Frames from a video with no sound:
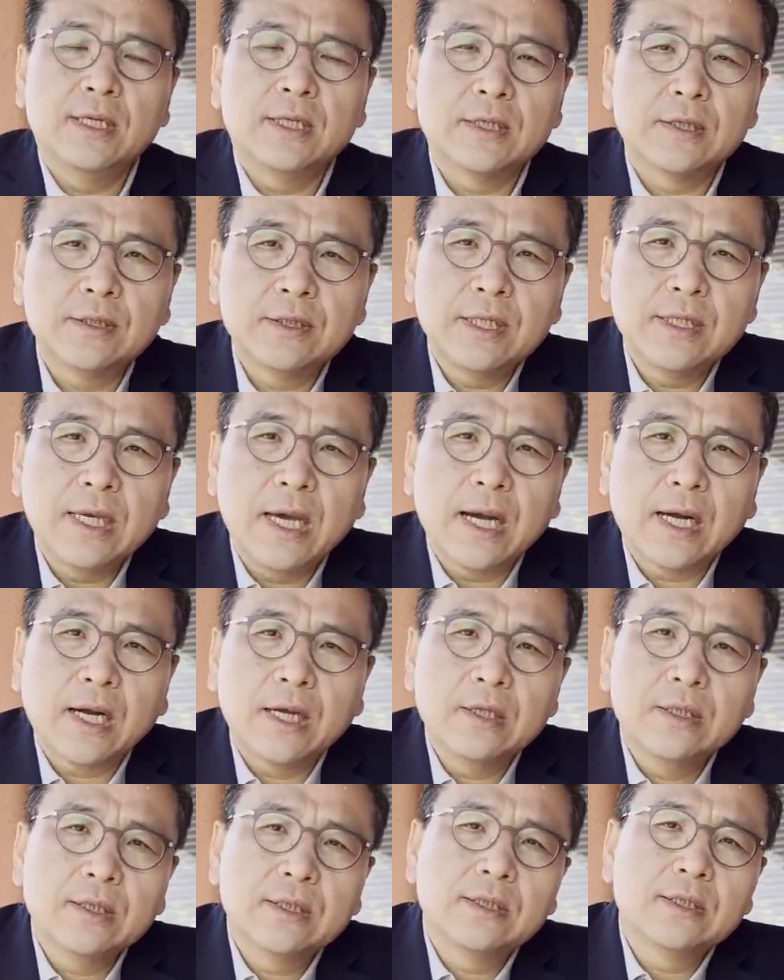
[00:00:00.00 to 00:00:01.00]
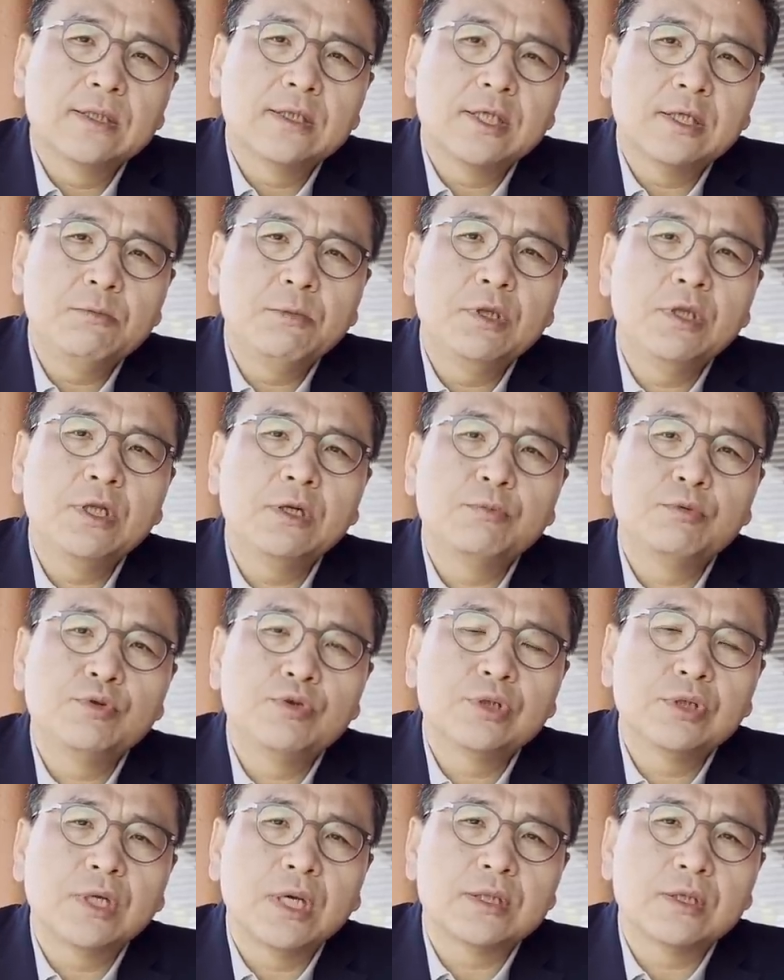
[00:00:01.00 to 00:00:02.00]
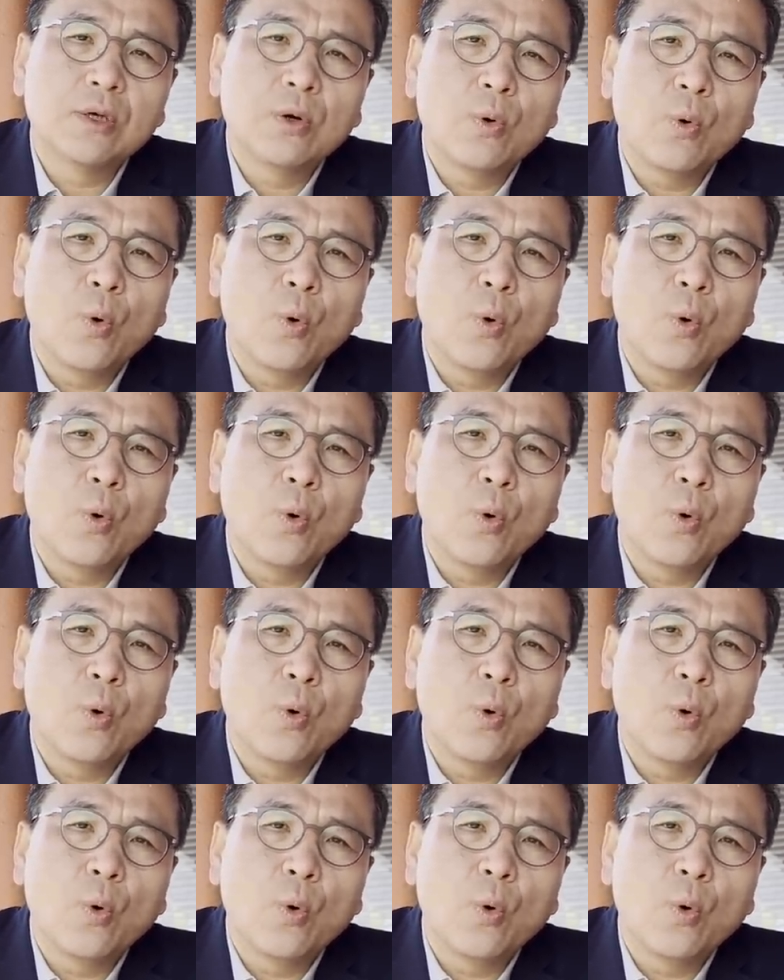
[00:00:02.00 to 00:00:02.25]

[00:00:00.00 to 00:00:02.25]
그런데 약간 그 시민들 분들께서